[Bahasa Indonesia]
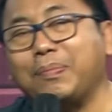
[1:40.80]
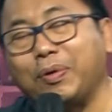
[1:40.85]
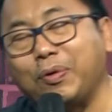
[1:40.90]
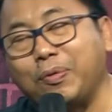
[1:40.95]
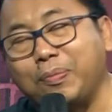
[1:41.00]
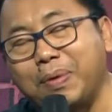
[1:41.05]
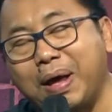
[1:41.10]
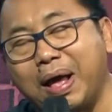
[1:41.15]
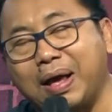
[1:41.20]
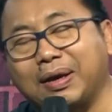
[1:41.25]

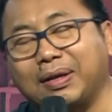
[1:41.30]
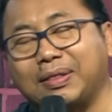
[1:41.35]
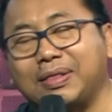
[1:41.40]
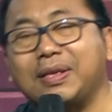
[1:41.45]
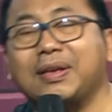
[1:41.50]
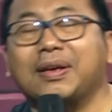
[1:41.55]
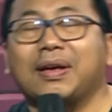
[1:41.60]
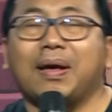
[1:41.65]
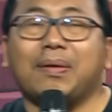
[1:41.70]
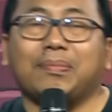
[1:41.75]
berubah
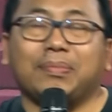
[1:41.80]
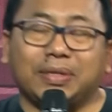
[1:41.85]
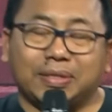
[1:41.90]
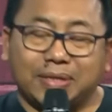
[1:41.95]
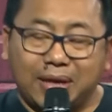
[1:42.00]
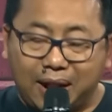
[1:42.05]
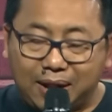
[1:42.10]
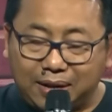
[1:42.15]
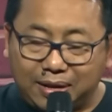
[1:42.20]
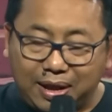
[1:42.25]
ketika
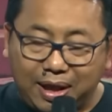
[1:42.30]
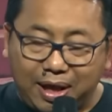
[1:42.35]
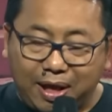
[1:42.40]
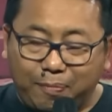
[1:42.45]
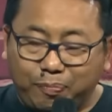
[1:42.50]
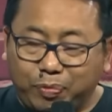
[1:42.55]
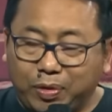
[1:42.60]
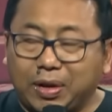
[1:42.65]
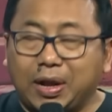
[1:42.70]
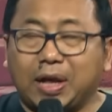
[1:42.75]

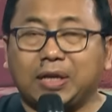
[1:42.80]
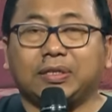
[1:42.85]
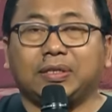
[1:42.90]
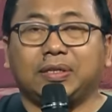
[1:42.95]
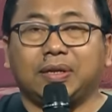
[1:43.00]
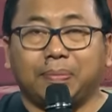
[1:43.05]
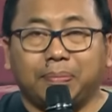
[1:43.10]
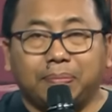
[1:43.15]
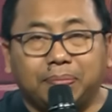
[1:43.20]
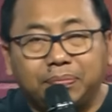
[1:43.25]
misalnya
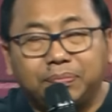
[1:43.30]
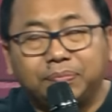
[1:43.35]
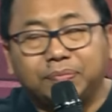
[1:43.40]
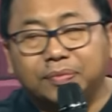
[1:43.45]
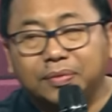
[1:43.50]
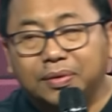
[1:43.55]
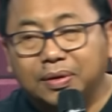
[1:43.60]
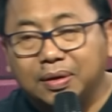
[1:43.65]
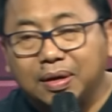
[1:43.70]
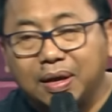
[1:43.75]
Nasdem
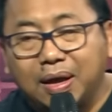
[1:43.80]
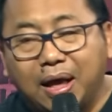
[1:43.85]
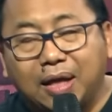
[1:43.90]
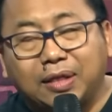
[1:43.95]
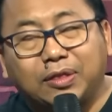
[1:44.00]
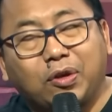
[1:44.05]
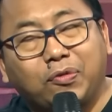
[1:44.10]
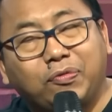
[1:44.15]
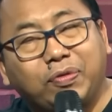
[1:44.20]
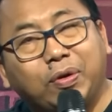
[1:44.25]

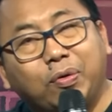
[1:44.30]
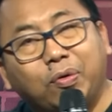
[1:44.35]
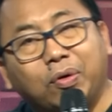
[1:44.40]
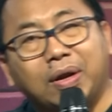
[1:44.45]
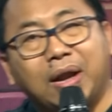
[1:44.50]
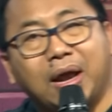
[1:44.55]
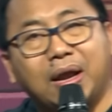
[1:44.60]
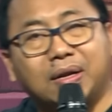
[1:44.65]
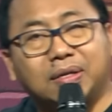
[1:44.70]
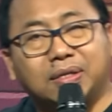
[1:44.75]
atau figur
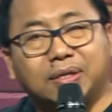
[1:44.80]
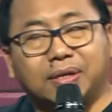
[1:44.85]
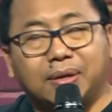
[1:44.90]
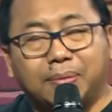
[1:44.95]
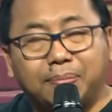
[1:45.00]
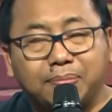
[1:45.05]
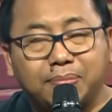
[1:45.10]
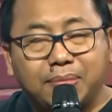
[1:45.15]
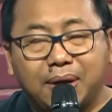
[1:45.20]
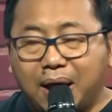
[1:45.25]

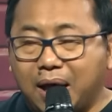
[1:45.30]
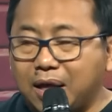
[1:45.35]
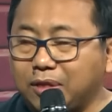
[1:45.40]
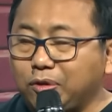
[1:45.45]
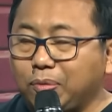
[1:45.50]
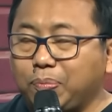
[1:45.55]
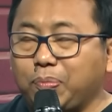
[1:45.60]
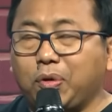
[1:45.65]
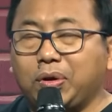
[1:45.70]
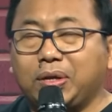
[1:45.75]
Nasdem
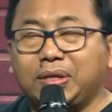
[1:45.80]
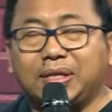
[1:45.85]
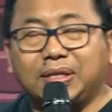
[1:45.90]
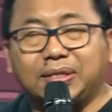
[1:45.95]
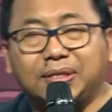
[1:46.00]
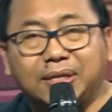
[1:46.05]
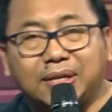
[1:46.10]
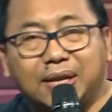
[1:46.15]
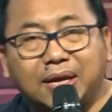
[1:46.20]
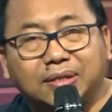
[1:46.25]
atau
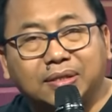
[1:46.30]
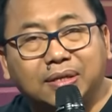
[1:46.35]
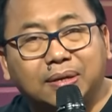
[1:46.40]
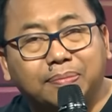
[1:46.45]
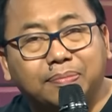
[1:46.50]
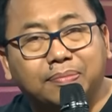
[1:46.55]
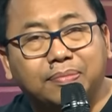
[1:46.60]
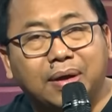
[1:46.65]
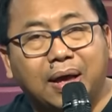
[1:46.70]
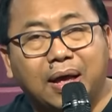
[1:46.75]
politisi
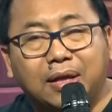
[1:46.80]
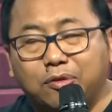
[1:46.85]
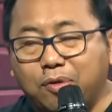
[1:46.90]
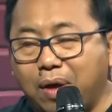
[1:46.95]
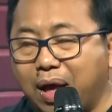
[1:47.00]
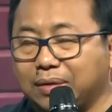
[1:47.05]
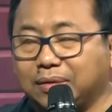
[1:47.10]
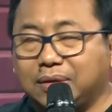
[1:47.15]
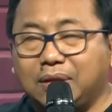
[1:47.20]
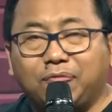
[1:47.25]
Nasdem atau
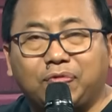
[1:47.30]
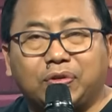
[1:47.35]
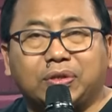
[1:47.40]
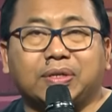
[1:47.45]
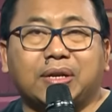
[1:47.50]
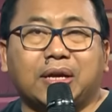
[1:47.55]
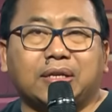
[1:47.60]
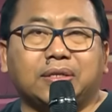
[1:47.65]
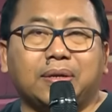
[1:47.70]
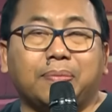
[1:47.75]
aktivis
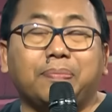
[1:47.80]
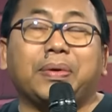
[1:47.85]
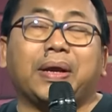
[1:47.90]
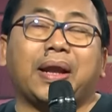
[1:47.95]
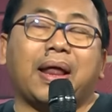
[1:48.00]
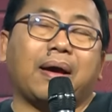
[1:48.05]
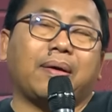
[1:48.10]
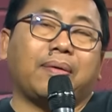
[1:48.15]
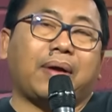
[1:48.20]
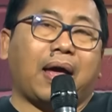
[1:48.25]
Nasdem
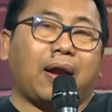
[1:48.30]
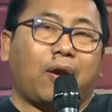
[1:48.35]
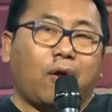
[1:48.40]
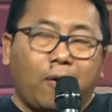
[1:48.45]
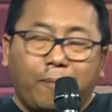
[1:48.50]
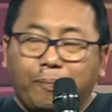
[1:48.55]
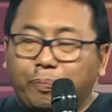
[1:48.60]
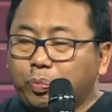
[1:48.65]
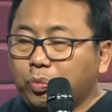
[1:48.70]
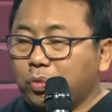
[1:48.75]
bilang
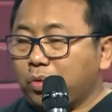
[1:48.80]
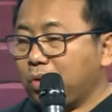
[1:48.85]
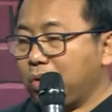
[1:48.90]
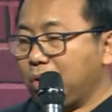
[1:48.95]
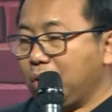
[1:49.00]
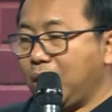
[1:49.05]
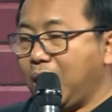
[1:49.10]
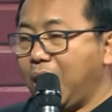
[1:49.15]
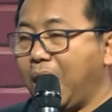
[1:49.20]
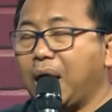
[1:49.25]
kalau
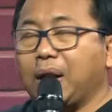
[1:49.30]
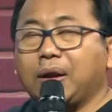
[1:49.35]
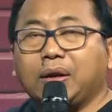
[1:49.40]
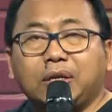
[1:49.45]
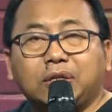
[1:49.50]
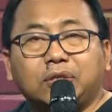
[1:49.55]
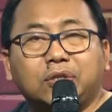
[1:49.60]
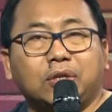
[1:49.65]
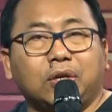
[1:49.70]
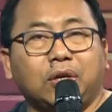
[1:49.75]

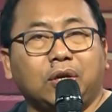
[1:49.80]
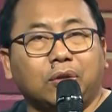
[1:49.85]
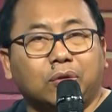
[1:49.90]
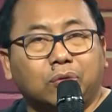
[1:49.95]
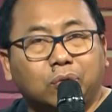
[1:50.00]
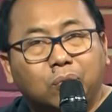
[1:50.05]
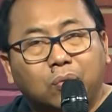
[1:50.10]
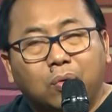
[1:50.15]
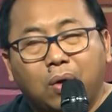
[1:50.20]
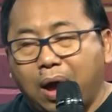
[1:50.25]
Anies
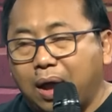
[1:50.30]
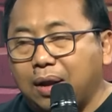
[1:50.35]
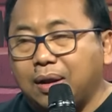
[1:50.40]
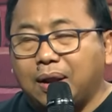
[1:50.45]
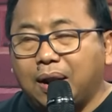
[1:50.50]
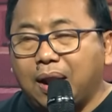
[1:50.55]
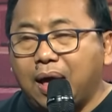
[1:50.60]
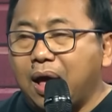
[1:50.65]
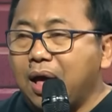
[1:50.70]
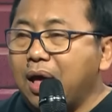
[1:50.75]
itu
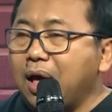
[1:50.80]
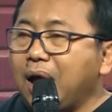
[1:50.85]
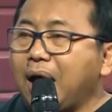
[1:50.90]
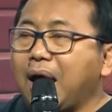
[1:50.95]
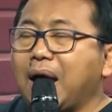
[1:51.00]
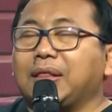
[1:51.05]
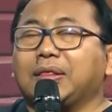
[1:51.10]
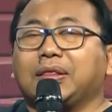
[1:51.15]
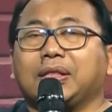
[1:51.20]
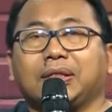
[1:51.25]
adalah
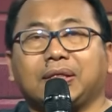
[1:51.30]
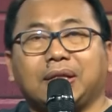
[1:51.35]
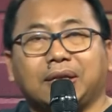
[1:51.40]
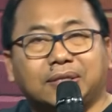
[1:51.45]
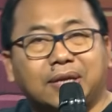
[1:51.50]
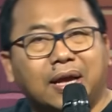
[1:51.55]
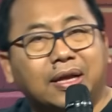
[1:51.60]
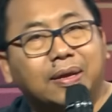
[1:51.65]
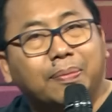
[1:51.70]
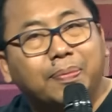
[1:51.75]

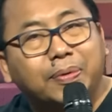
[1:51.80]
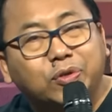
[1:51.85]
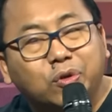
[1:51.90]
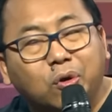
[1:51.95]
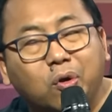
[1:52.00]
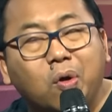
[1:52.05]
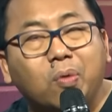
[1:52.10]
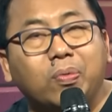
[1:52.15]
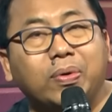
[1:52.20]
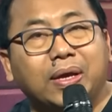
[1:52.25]
antitesanya Pak
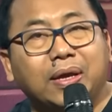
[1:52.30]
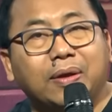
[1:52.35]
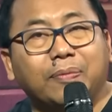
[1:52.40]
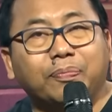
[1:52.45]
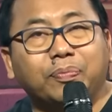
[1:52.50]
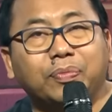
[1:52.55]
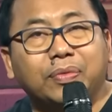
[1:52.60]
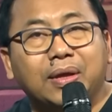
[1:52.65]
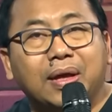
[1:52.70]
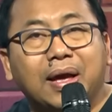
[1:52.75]
Jokowi.
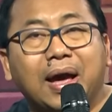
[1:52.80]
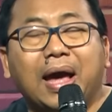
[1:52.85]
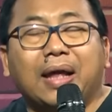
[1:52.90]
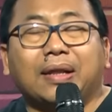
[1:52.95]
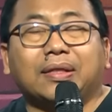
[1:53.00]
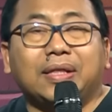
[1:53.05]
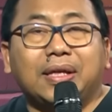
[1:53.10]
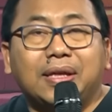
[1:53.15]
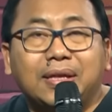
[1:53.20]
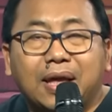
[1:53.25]

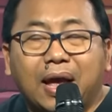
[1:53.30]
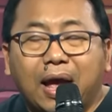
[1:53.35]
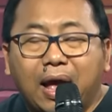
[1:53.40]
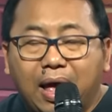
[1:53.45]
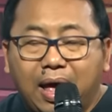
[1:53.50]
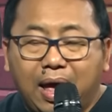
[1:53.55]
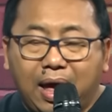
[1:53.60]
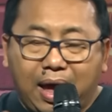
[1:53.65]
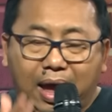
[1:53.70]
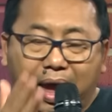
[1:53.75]
Artinya
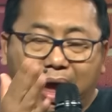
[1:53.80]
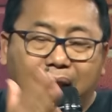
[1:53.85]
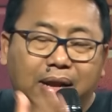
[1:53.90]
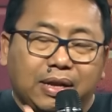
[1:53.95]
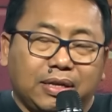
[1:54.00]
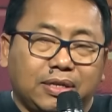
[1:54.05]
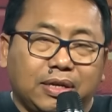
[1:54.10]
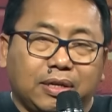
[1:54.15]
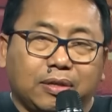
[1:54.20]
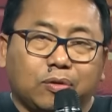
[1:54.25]

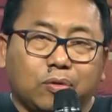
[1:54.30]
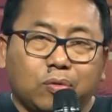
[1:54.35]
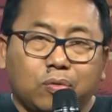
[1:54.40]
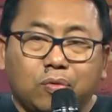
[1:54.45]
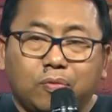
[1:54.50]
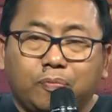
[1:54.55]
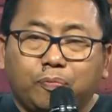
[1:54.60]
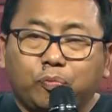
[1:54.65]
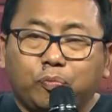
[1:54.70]
Anies itu